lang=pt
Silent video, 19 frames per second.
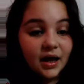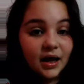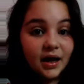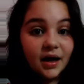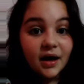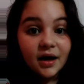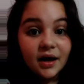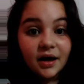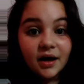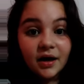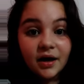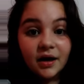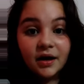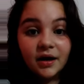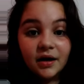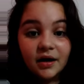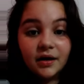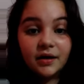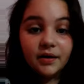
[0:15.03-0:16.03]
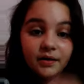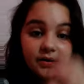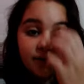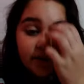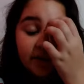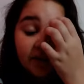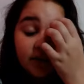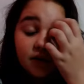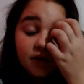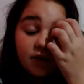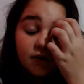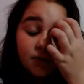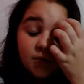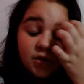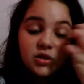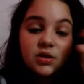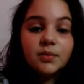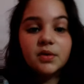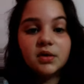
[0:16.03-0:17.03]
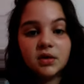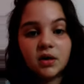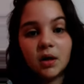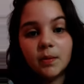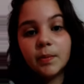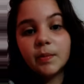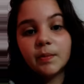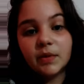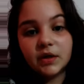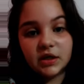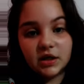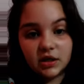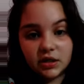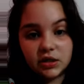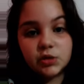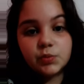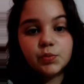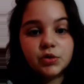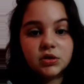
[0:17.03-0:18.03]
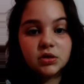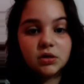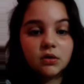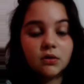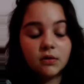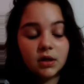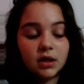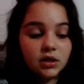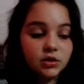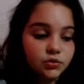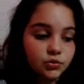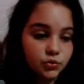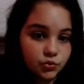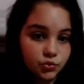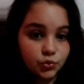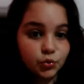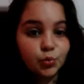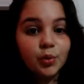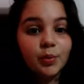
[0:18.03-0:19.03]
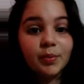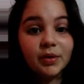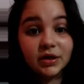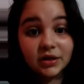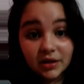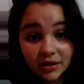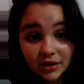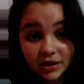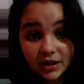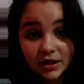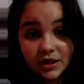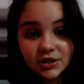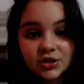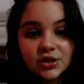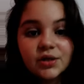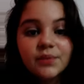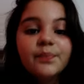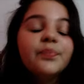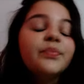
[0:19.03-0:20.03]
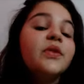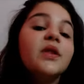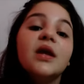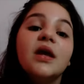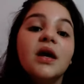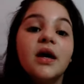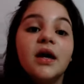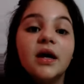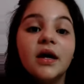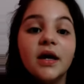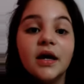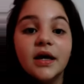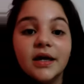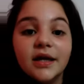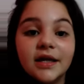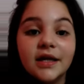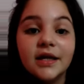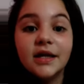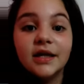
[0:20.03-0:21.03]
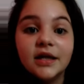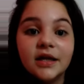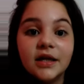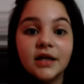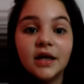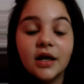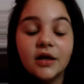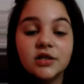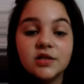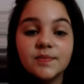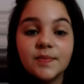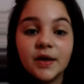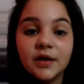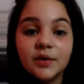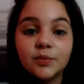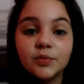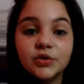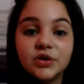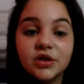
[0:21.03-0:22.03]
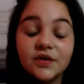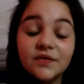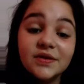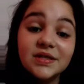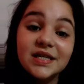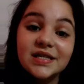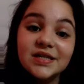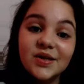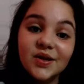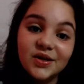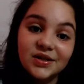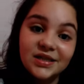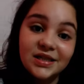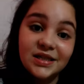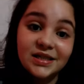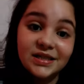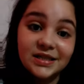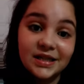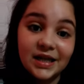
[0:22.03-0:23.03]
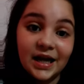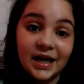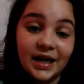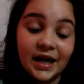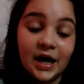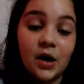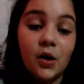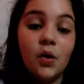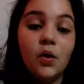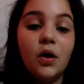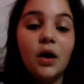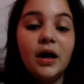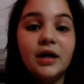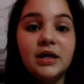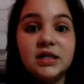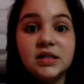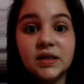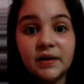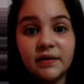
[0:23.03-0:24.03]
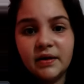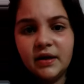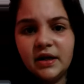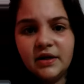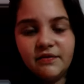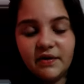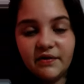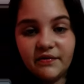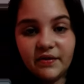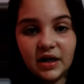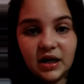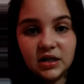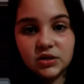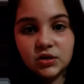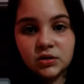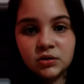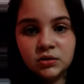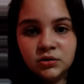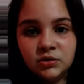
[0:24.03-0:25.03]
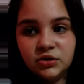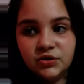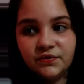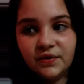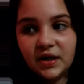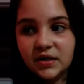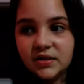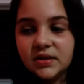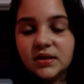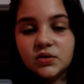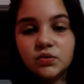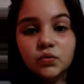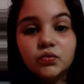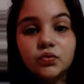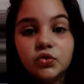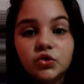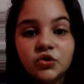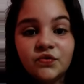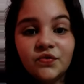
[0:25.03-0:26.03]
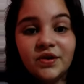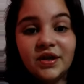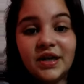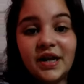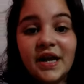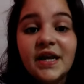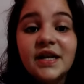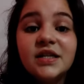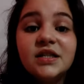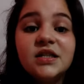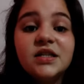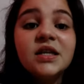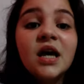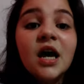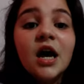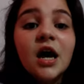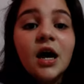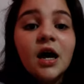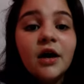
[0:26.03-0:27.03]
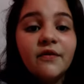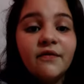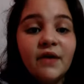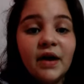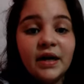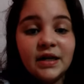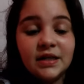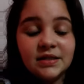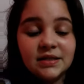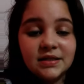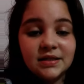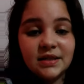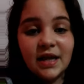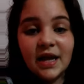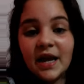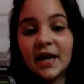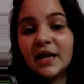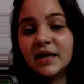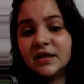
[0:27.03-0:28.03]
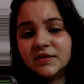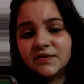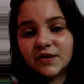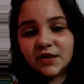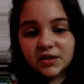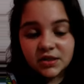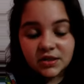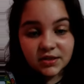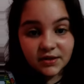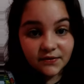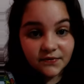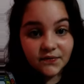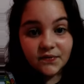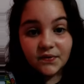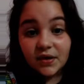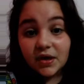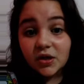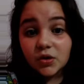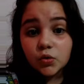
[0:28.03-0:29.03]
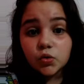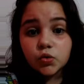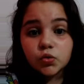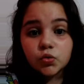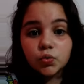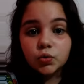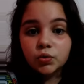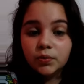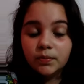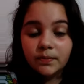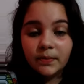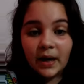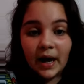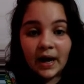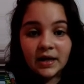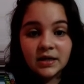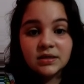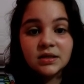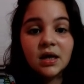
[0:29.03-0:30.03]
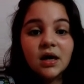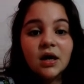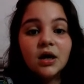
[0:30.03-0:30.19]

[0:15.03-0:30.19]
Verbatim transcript: Uh, o meu sobrenome é Martelete, por isso que eu coloquei Jujuba Martelete. E eu espero muito que vocês gostem desse canal. Ele, ele vai falar de vários assuntos diferentes, várias tags, vários desafios, tudo mais